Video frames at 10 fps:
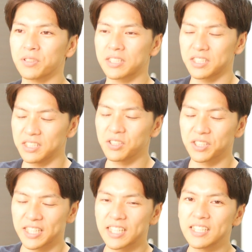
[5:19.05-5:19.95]
うにきちんと
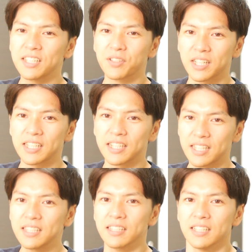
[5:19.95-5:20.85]
していかないといけない
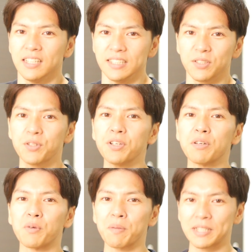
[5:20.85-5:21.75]
な、そういうふう
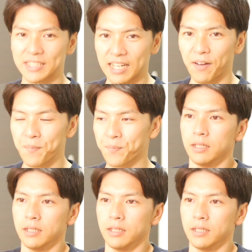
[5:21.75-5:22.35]
に思いました。